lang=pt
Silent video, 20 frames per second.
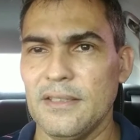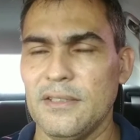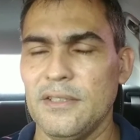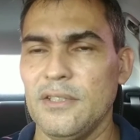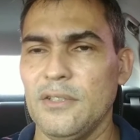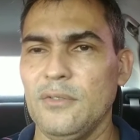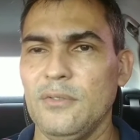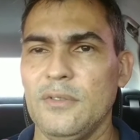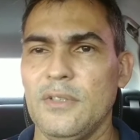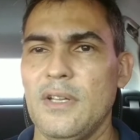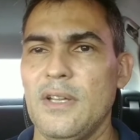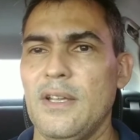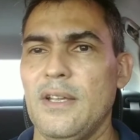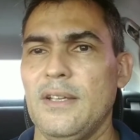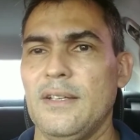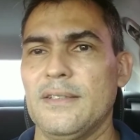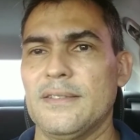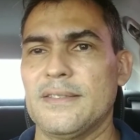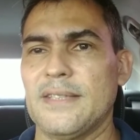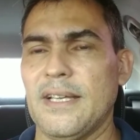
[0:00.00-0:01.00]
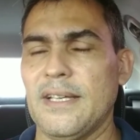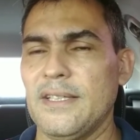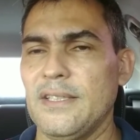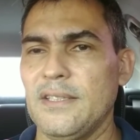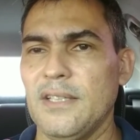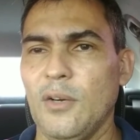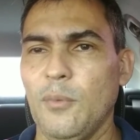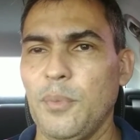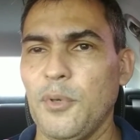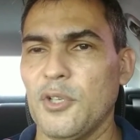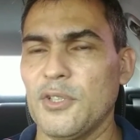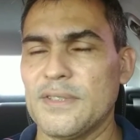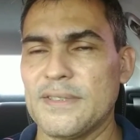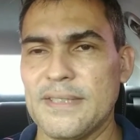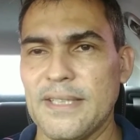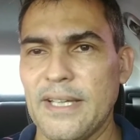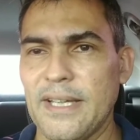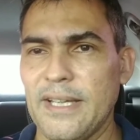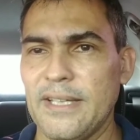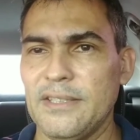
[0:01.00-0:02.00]
entendeu? Isso aí não
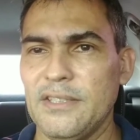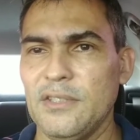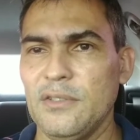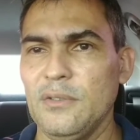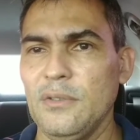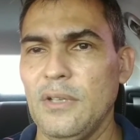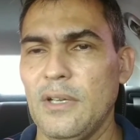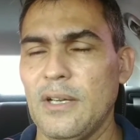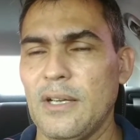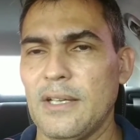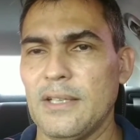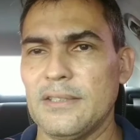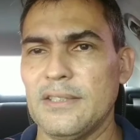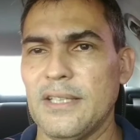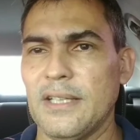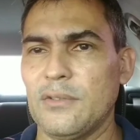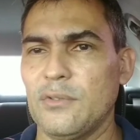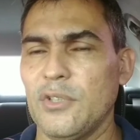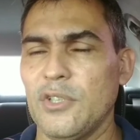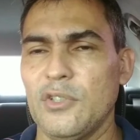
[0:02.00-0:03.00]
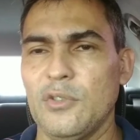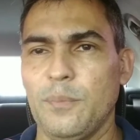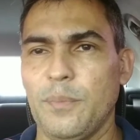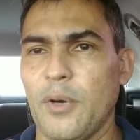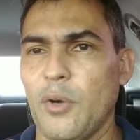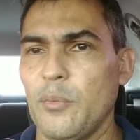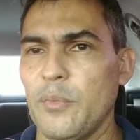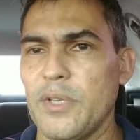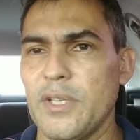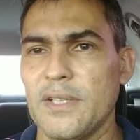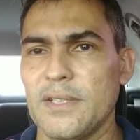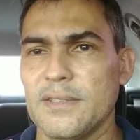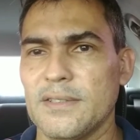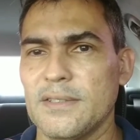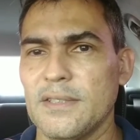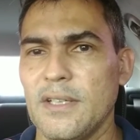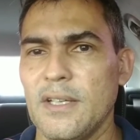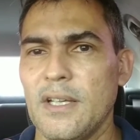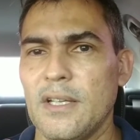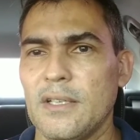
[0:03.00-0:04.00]
procede, a diretoria do
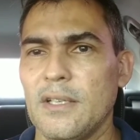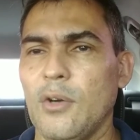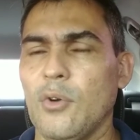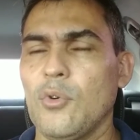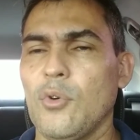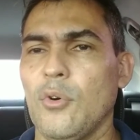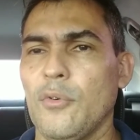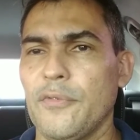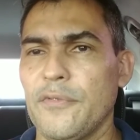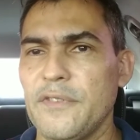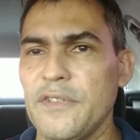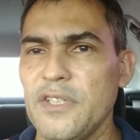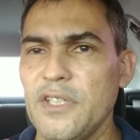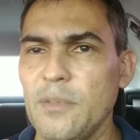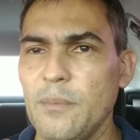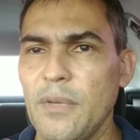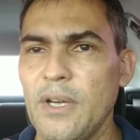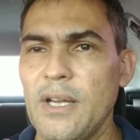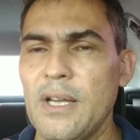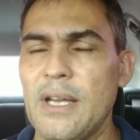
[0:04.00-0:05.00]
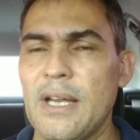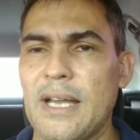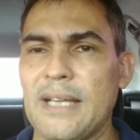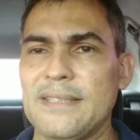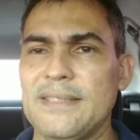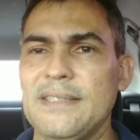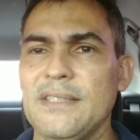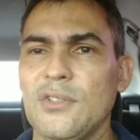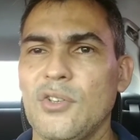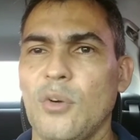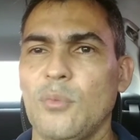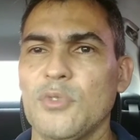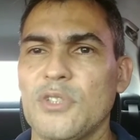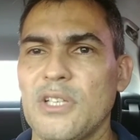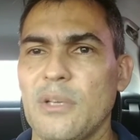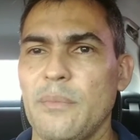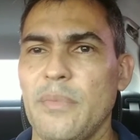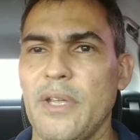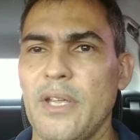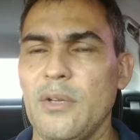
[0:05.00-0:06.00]
Palmeiras não confirma, assim como
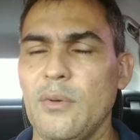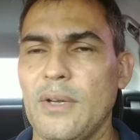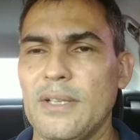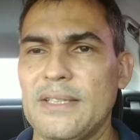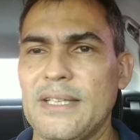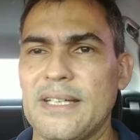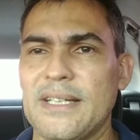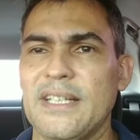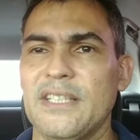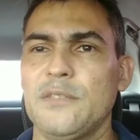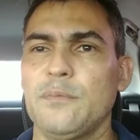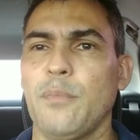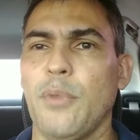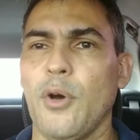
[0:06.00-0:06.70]
também o atacante